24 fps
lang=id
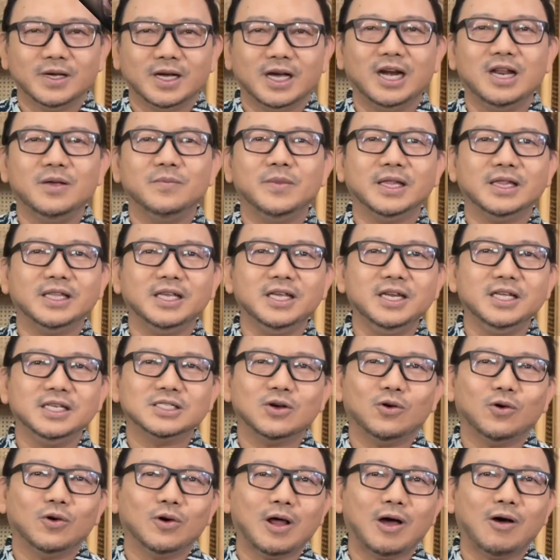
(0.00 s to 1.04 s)
Kalimat ini
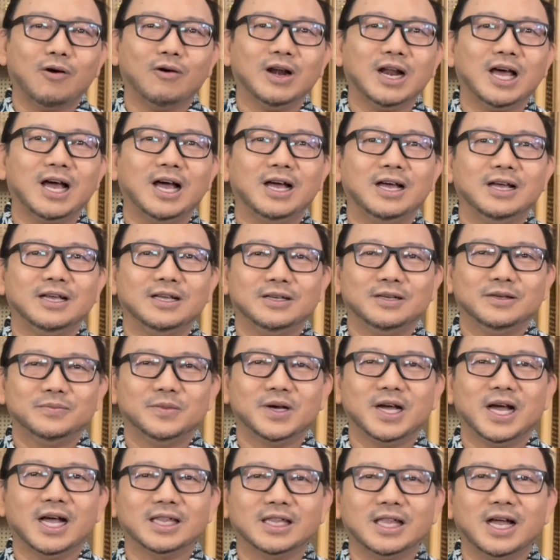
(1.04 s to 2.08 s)
seolah-olah
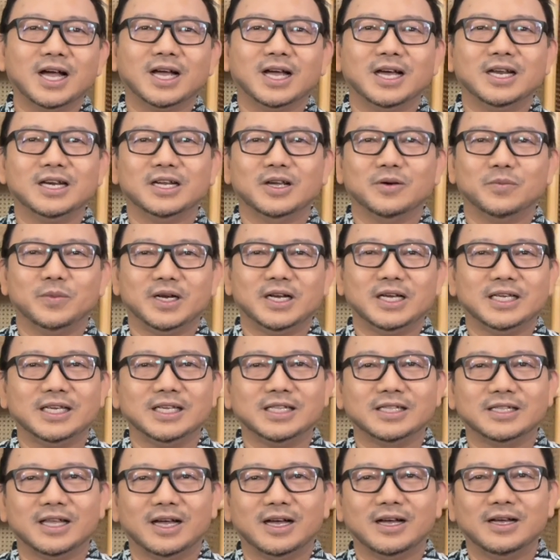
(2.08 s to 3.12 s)
mengatakan kepada
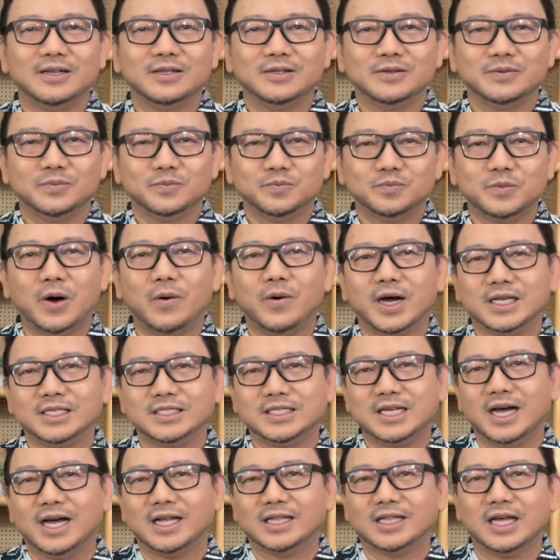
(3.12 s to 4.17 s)
kita bahwa
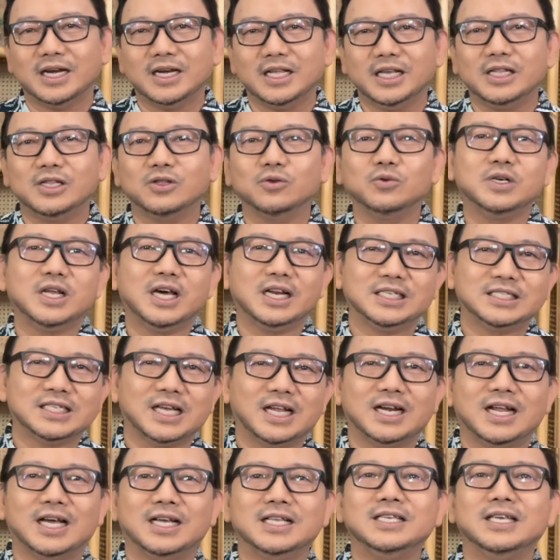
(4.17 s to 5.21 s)
kejahatan itu dari
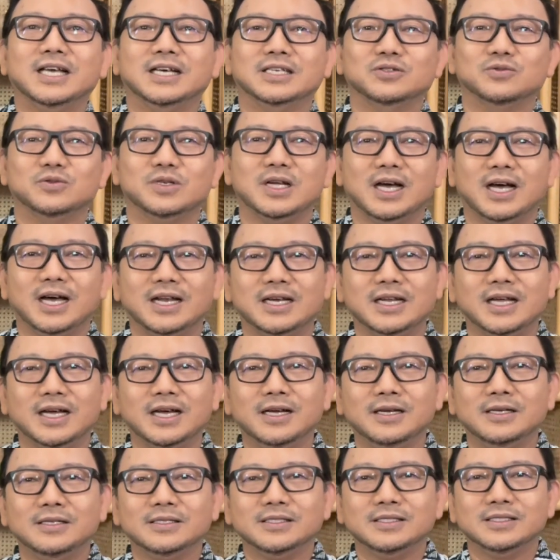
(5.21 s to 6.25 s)
sananya sudah ada